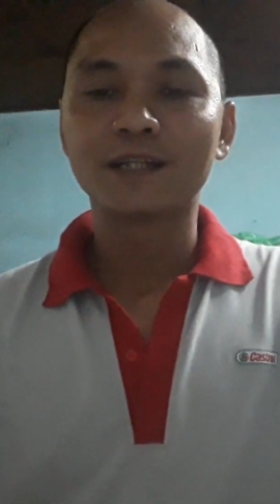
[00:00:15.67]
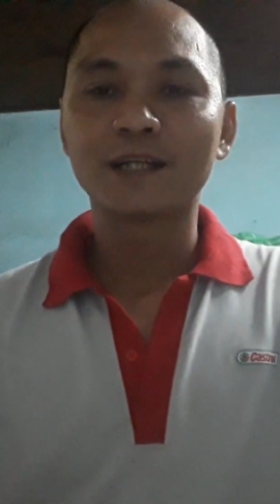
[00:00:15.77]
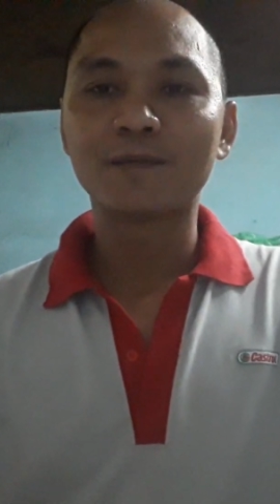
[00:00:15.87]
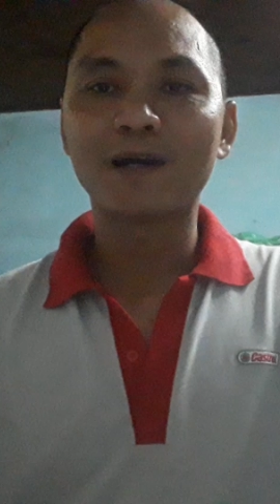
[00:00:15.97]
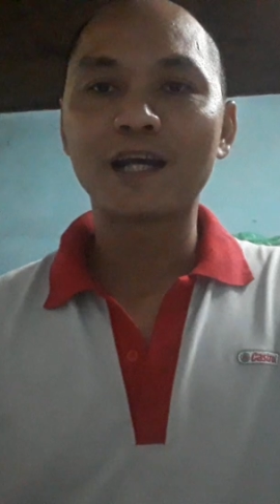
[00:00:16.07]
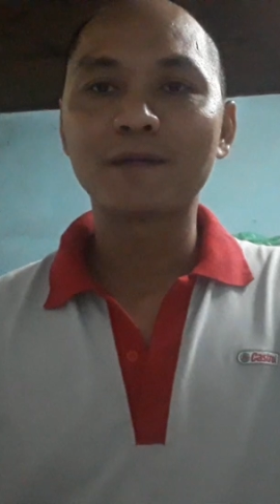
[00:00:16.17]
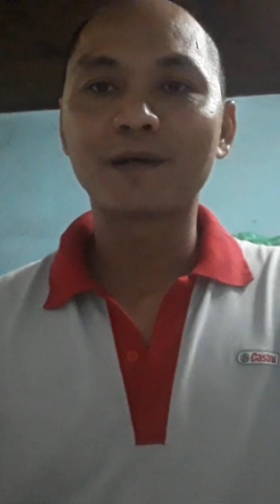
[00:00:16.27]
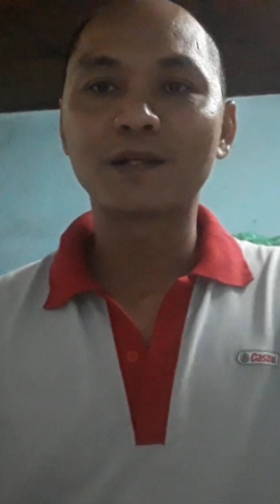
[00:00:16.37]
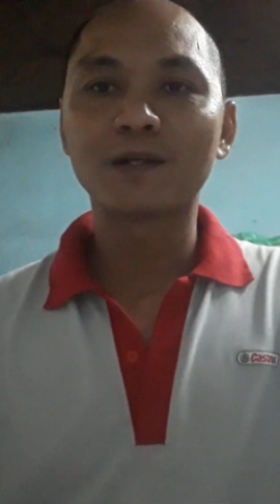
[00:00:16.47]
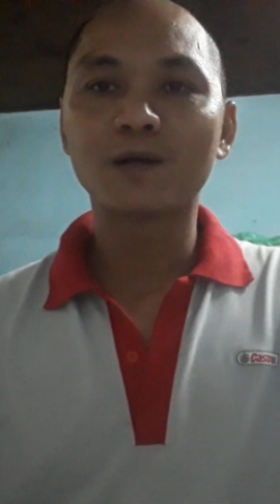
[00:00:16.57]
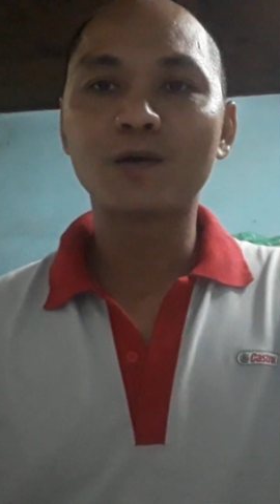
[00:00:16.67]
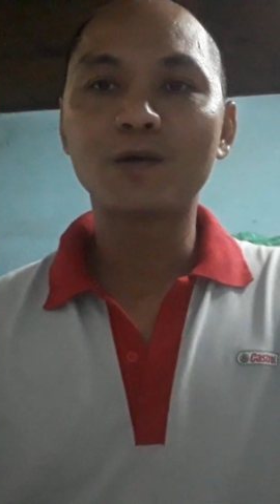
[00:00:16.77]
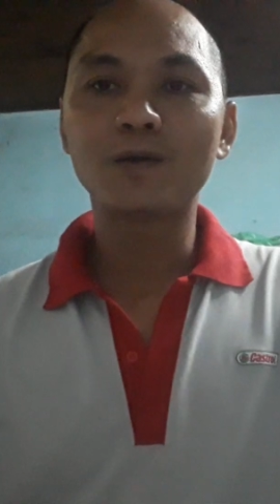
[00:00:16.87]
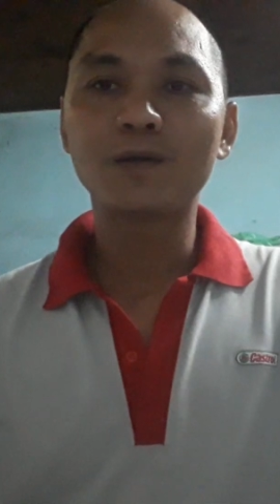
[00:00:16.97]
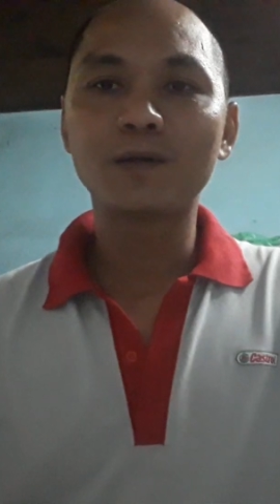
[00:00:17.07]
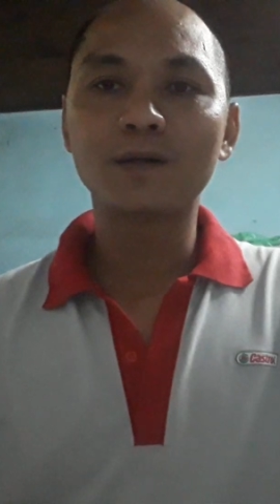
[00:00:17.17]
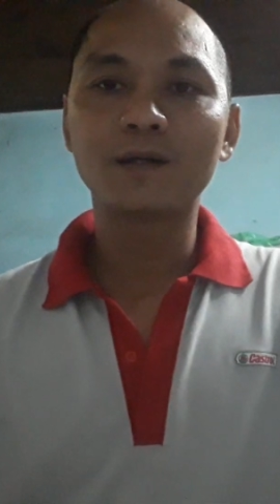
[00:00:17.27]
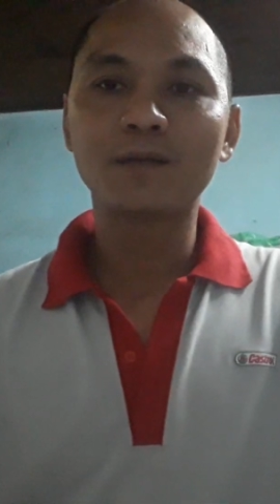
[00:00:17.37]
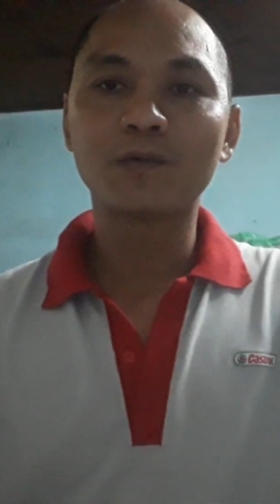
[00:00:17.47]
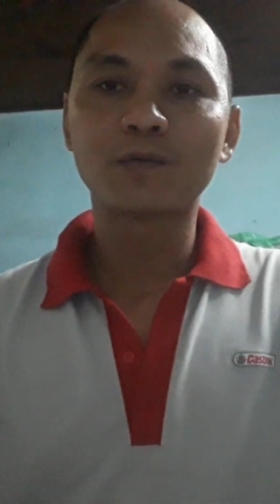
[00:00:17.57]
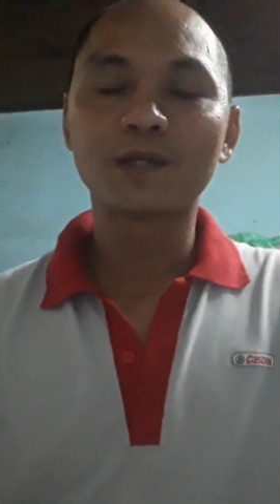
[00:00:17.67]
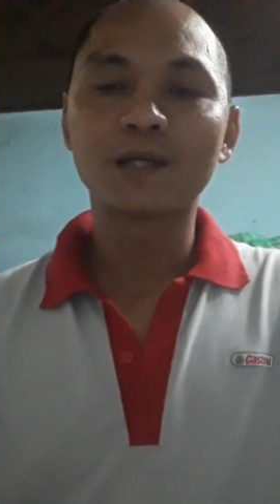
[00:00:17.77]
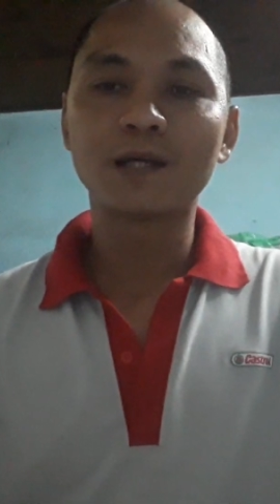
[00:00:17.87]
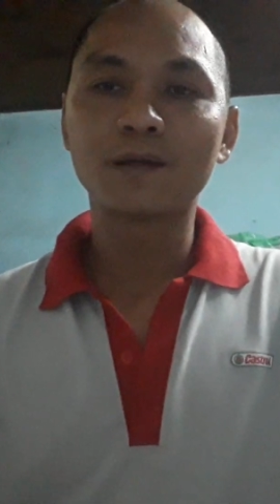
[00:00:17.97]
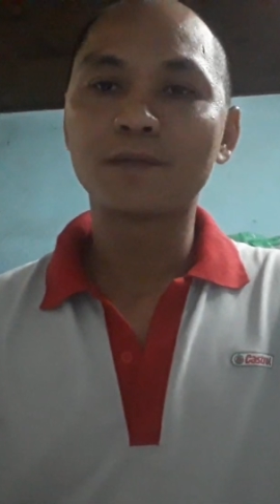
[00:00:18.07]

ngày mai mình có một chia